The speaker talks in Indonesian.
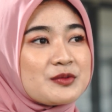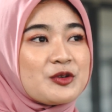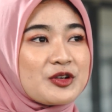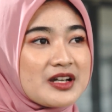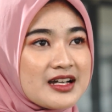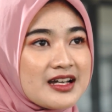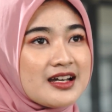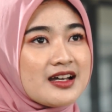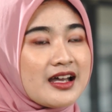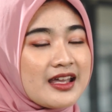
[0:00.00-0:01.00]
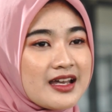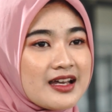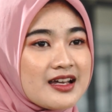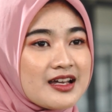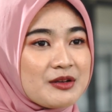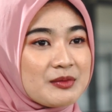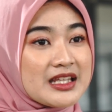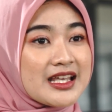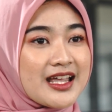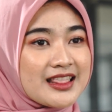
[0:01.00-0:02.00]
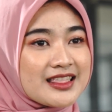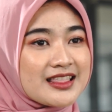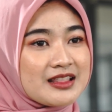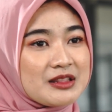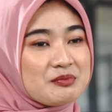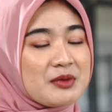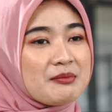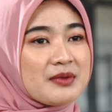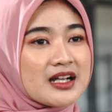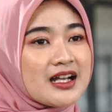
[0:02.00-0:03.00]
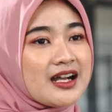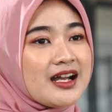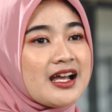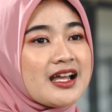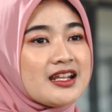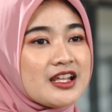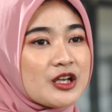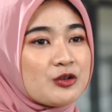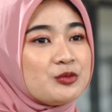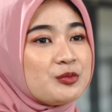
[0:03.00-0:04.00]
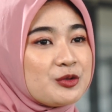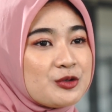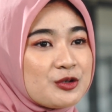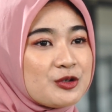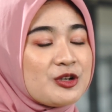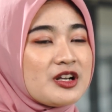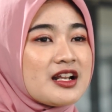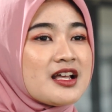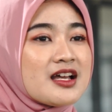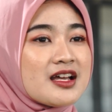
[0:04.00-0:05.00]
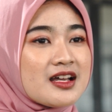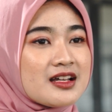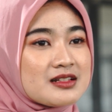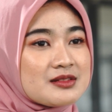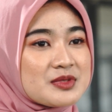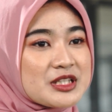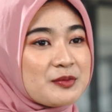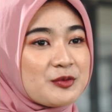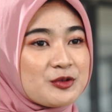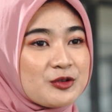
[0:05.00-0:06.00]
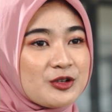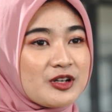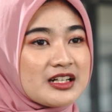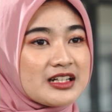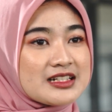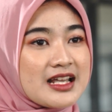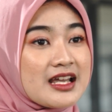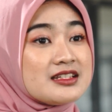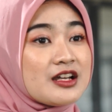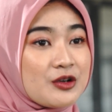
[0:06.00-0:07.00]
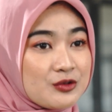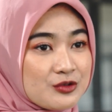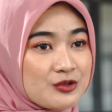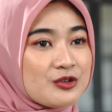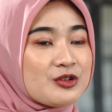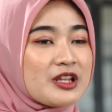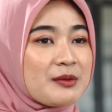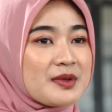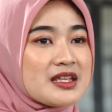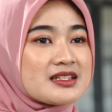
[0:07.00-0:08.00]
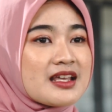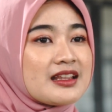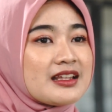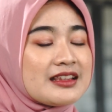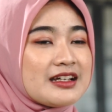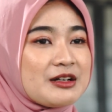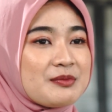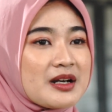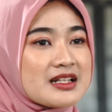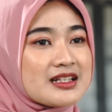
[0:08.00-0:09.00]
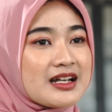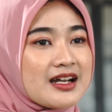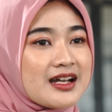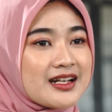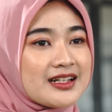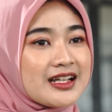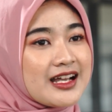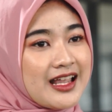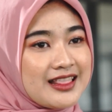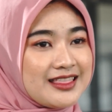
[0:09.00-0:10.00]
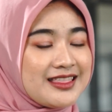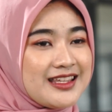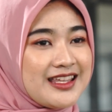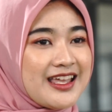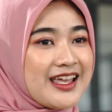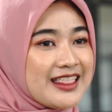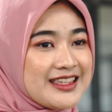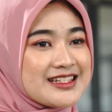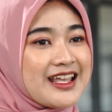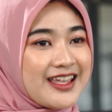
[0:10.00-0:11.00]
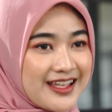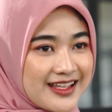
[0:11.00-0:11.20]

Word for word: semoga ayah melihat mama, kakak, adik kumpul meskipun saya jauh, tapi saya tetap merasakan dekat di hati saya.